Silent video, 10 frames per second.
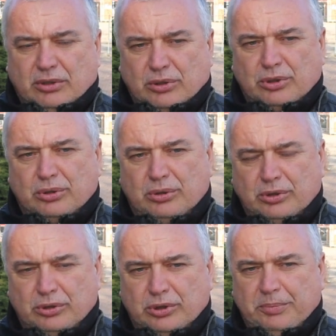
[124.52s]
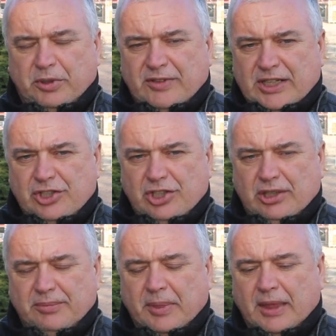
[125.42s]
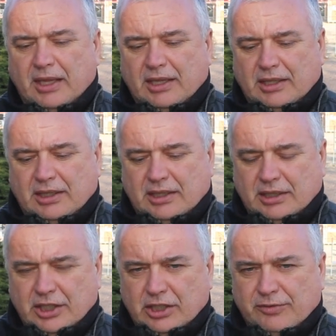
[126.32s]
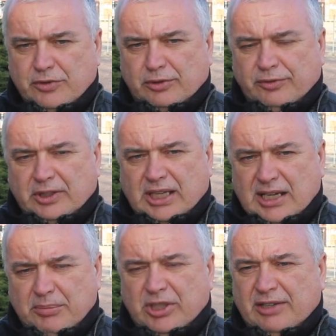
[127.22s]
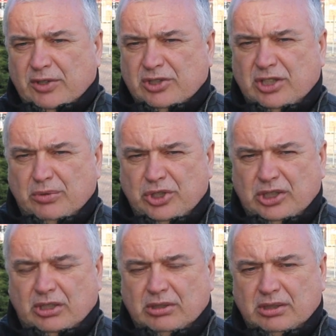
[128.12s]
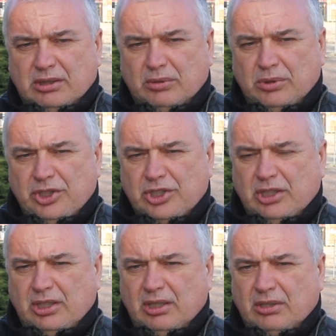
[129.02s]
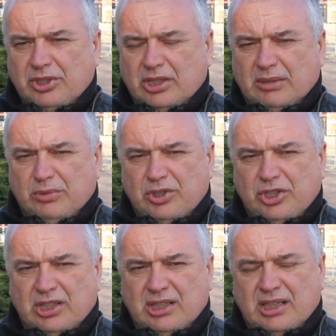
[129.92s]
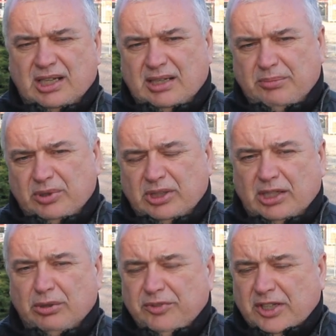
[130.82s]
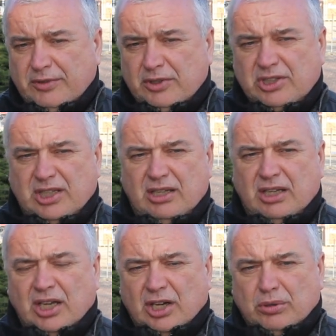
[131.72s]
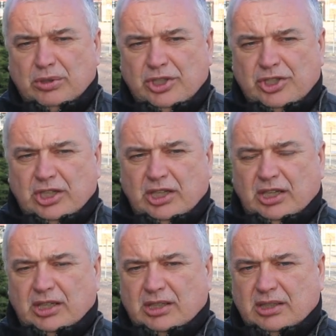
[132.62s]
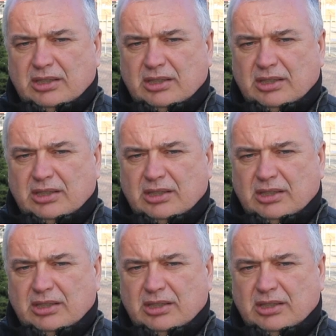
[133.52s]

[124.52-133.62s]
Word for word: ruchu, który prowadzi Y, kierowców albo na wąskie y, uliczki osiedla Młociny, albo na równie wąskie uliczki y,